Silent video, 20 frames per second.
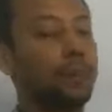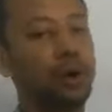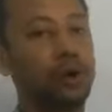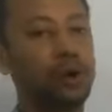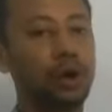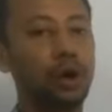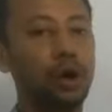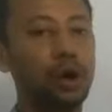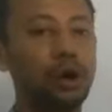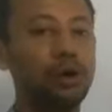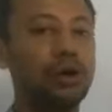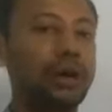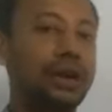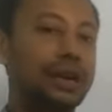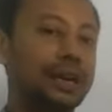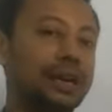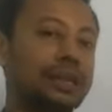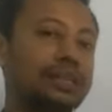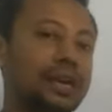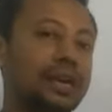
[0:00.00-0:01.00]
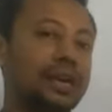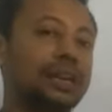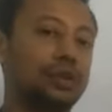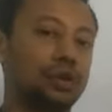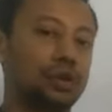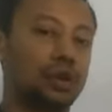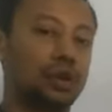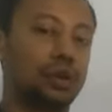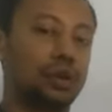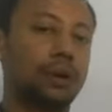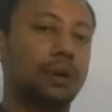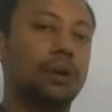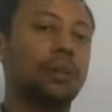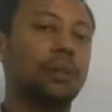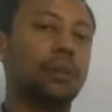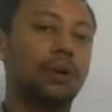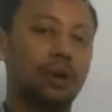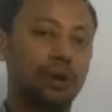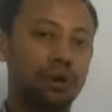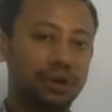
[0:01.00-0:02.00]
পণ্য ডিজাইন করতে হবে
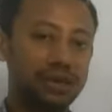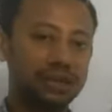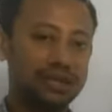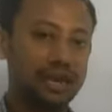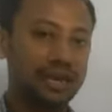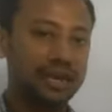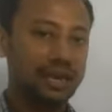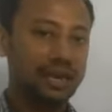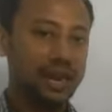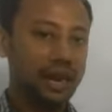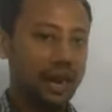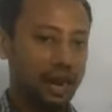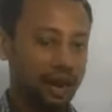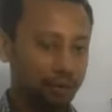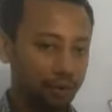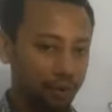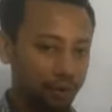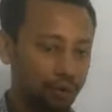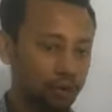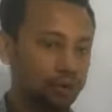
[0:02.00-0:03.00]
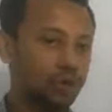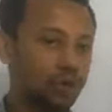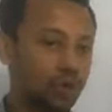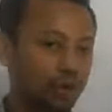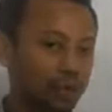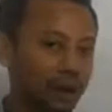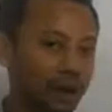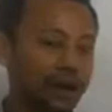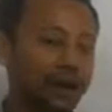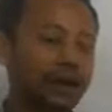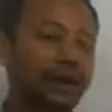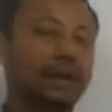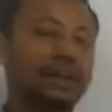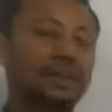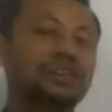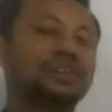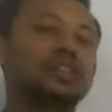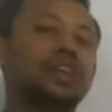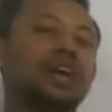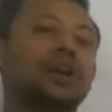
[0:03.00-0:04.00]
পণ্য ডিজাইনটা এমন হতে হবে
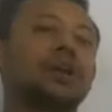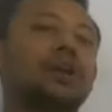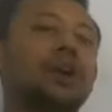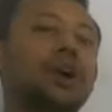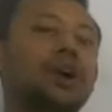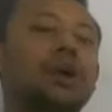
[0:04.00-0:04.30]
যেন